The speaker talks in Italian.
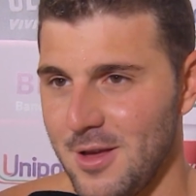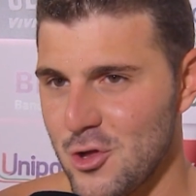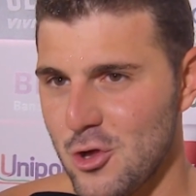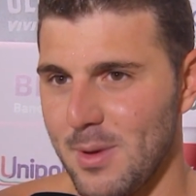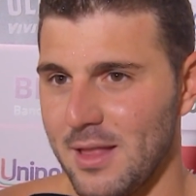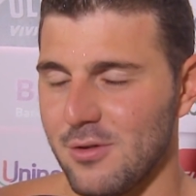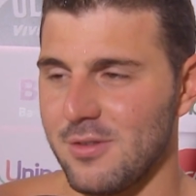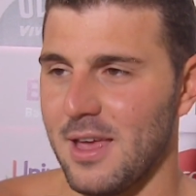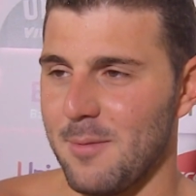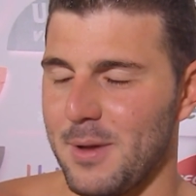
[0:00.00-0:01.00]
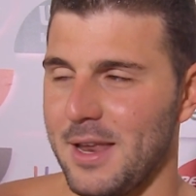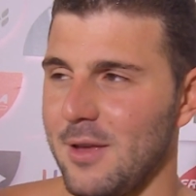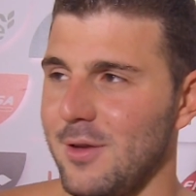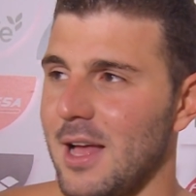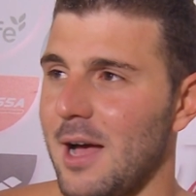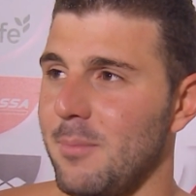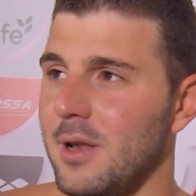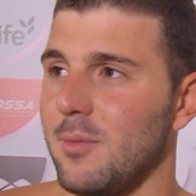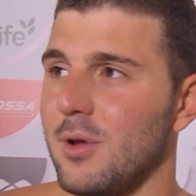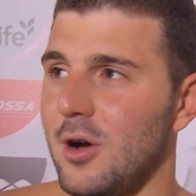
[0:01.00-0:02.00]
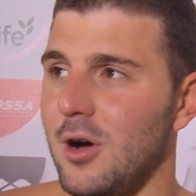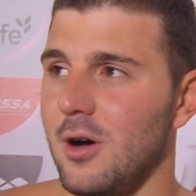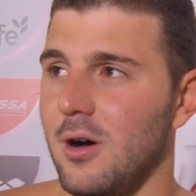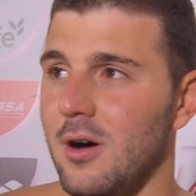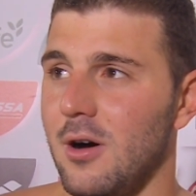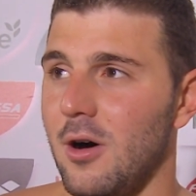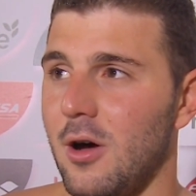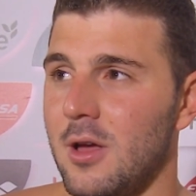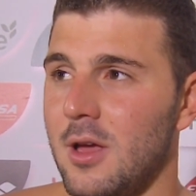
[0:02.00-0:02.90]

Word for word: ci penso sempre, è inevitabile, però